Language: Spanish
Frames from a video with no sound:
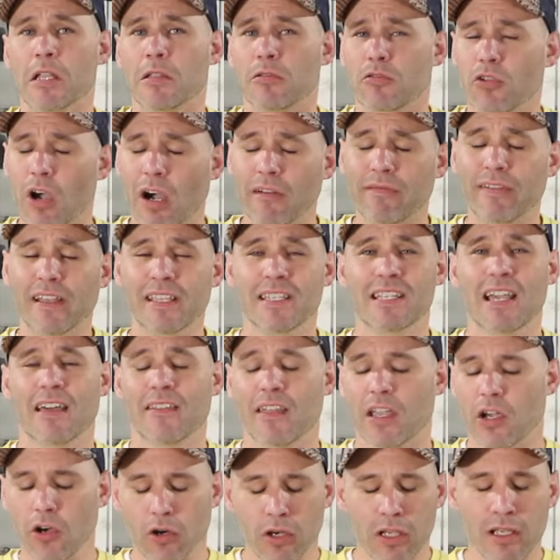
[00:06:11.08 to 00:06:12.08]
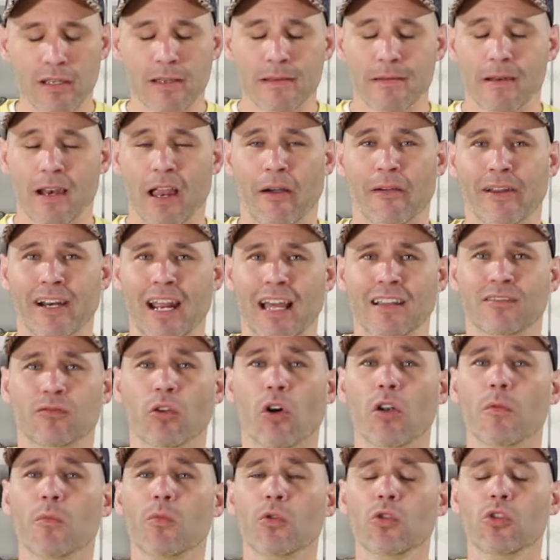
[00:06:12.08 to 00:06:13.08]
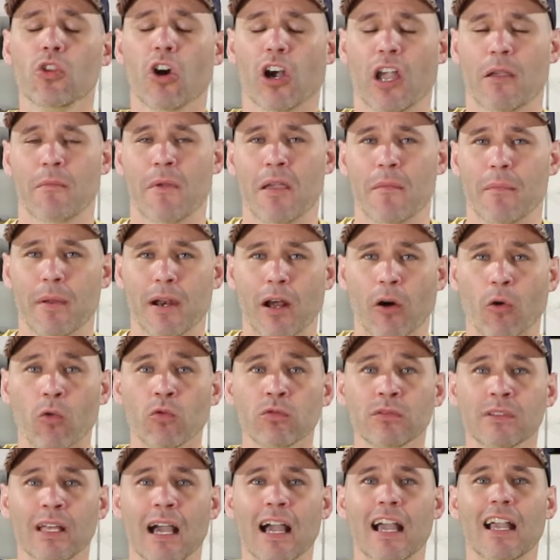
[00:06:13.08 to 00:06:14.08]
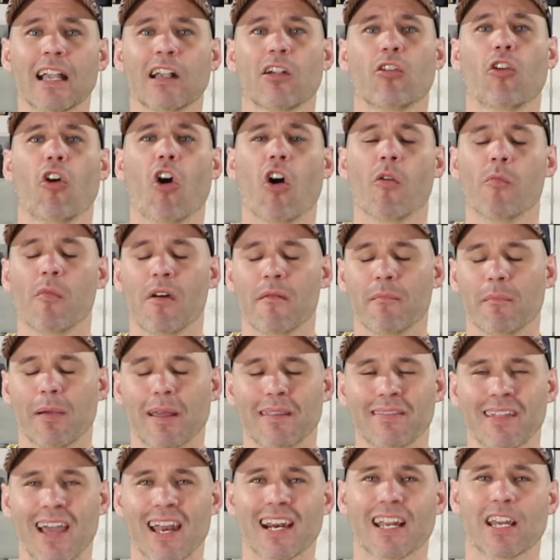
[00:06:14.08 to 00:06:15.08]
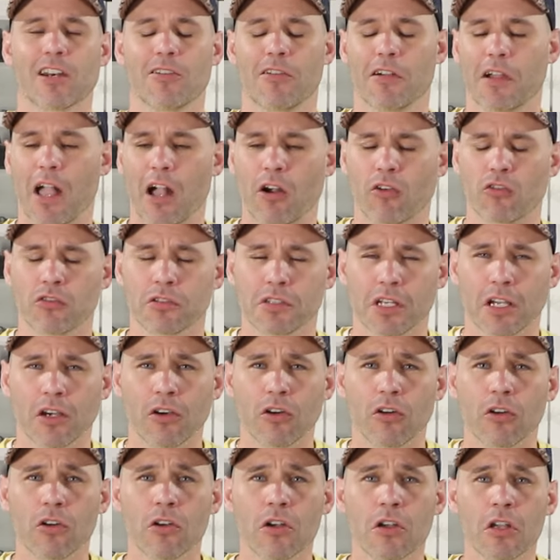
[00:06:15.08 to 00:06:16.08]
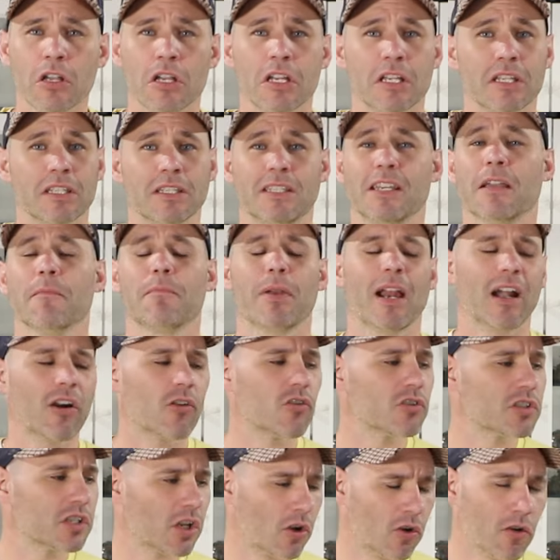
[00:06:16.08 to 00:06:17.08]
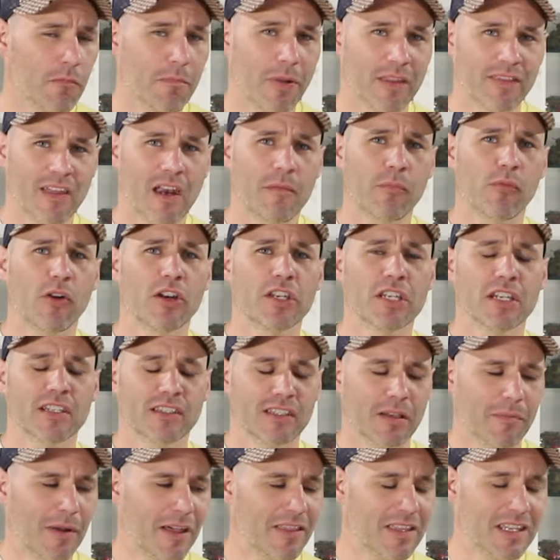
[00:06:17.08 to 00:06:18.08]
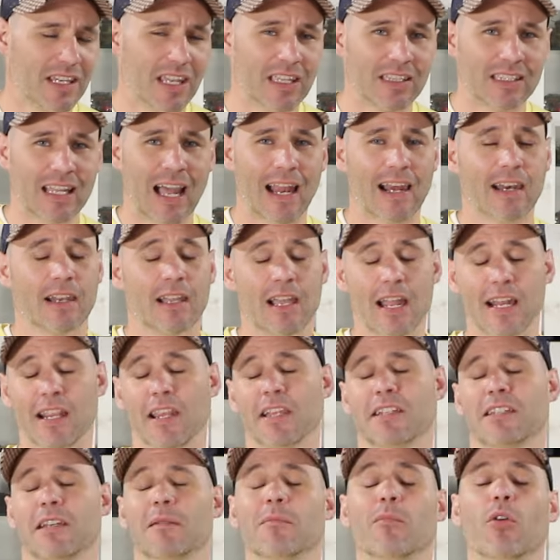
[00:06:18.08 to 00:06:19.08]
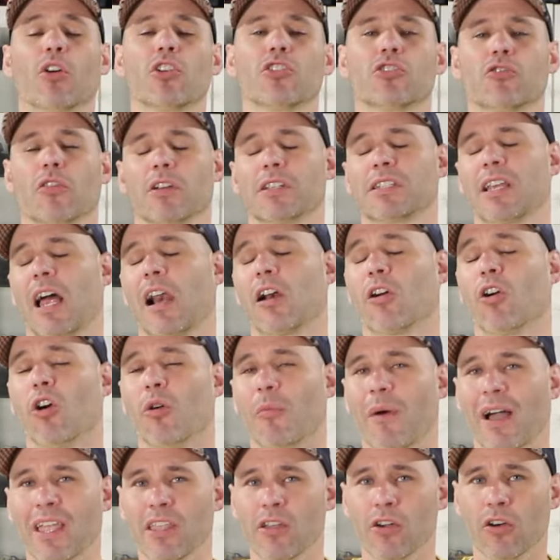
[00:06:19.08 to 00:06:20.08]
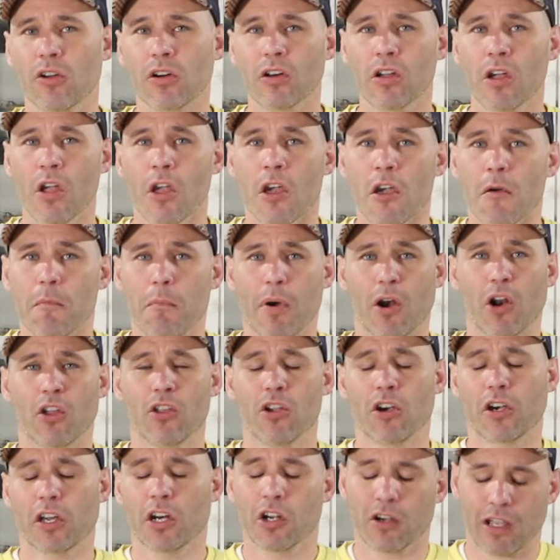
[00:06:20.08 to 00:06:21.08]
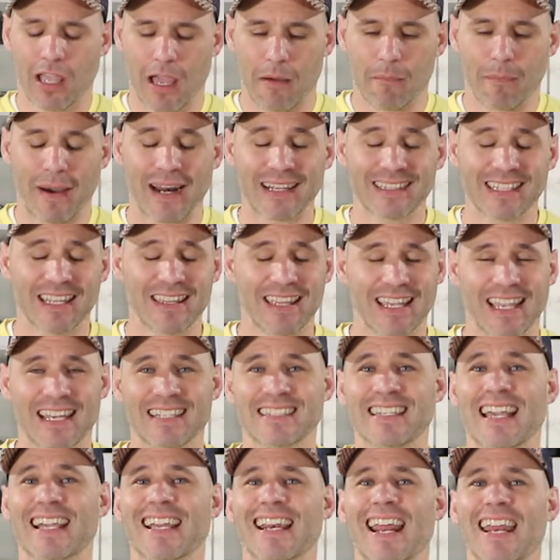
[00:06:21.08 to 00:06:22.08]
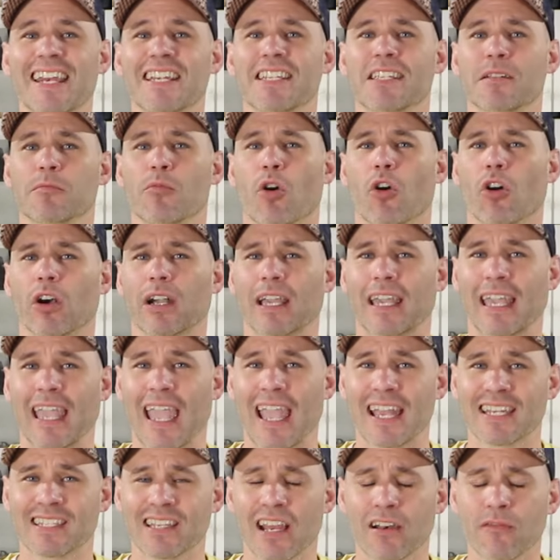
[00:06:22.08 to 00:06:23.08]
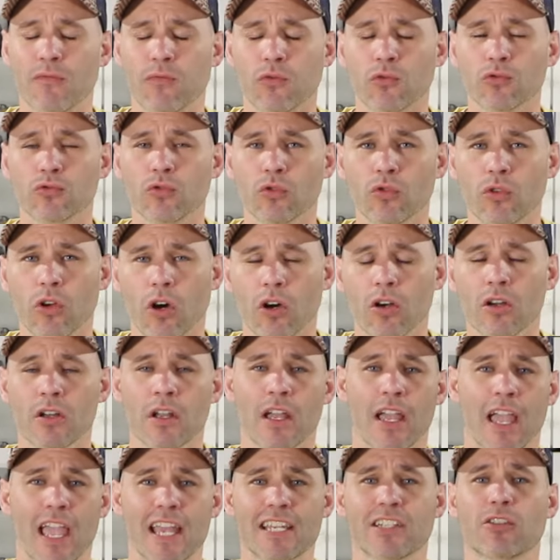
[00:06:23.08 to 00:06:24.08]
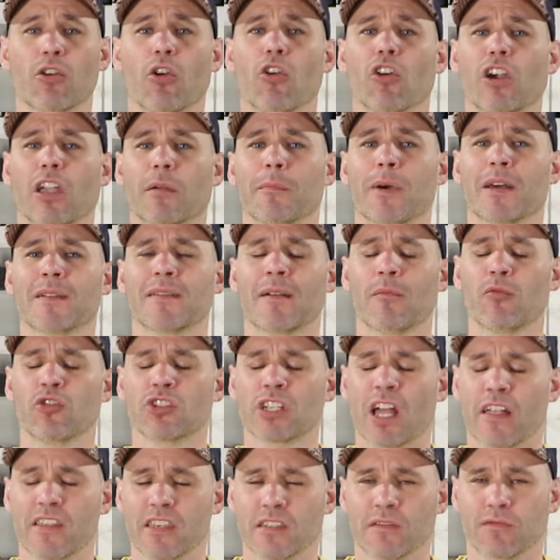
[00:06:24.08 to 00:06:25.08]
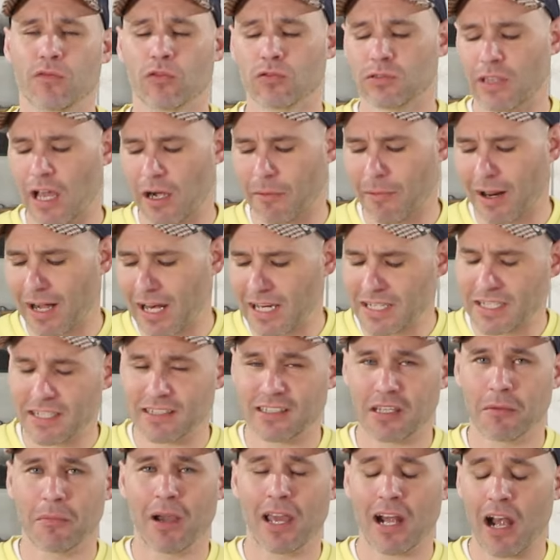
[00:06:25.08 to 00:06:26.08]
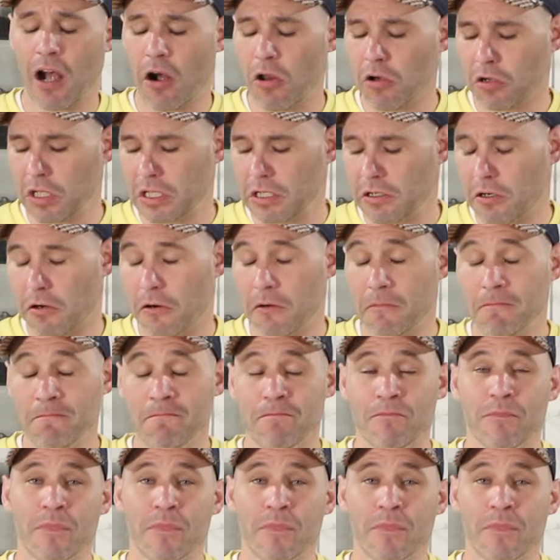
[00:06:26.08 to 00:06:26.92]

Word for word: Yo a fecha de hoy, la verdad, todo el mundo que me pregunta cómo empezar, qué es lo que aconsejo, Siempre aconsejo empezar por el sistema digital. El desembolso es algo mayor, pero yo creo que aparte de que está clarísimo que es el futuro, es con lo que más vamos a disfrutar, ¿vale? El sistema analógico,